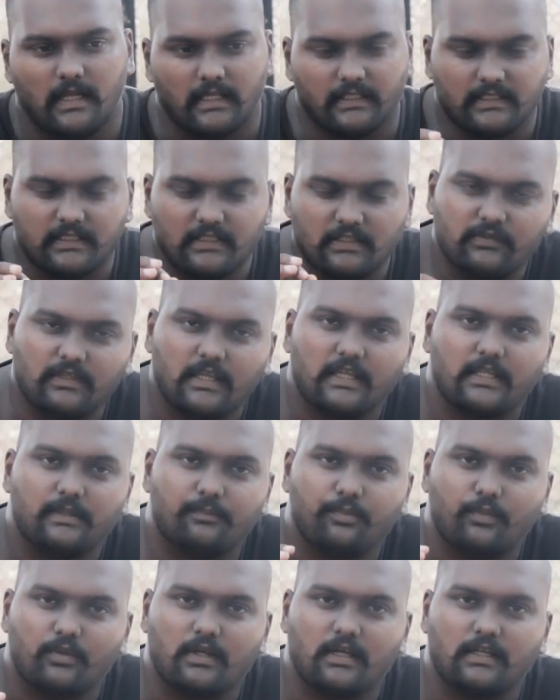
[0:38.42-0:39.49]
அந்த இருபதாயிரம்
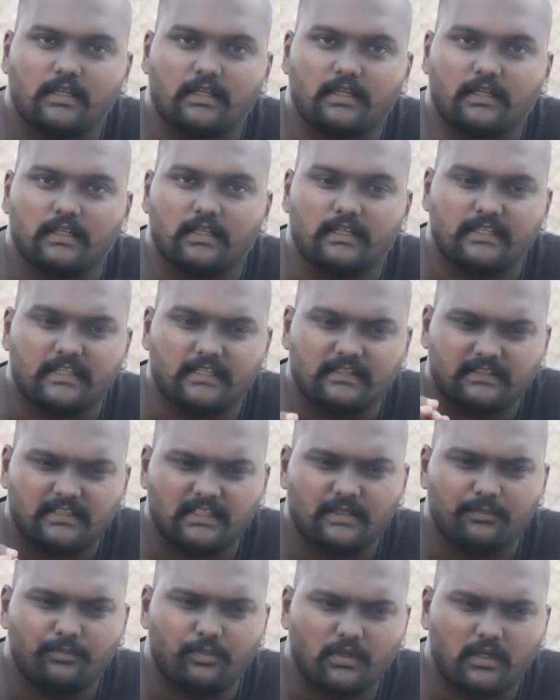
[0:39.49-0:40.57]
போராட்டங்களில்
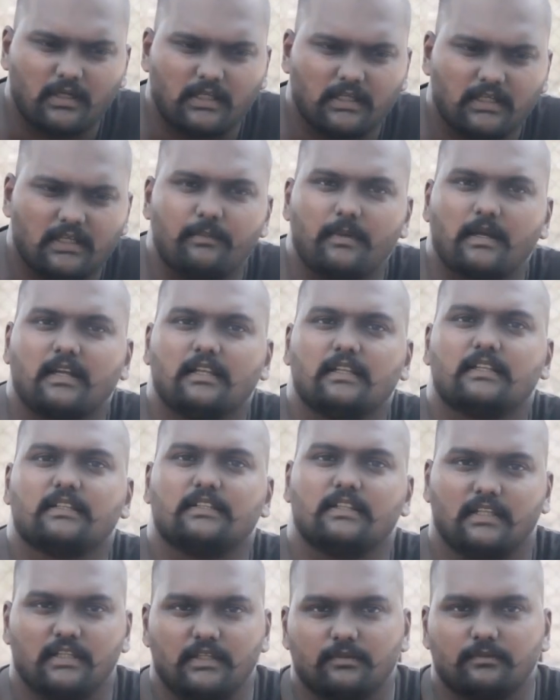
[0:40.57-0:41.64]
எத்தனை போராட்டங்கள் மக்களுக்கு
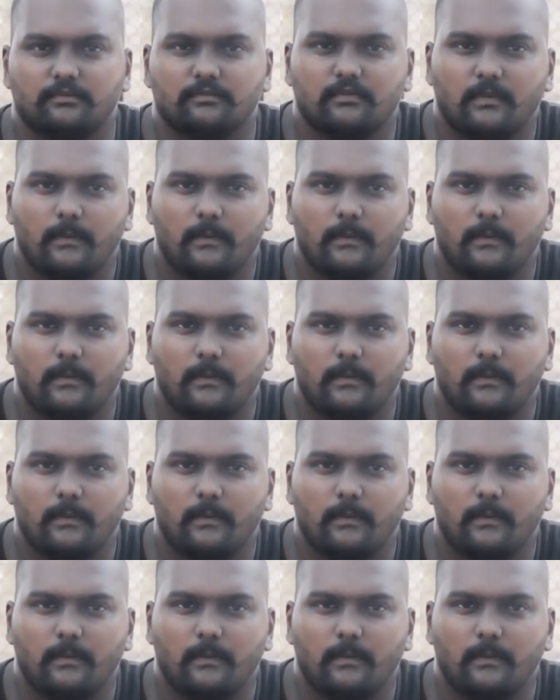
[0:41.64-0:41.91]
தெரியும்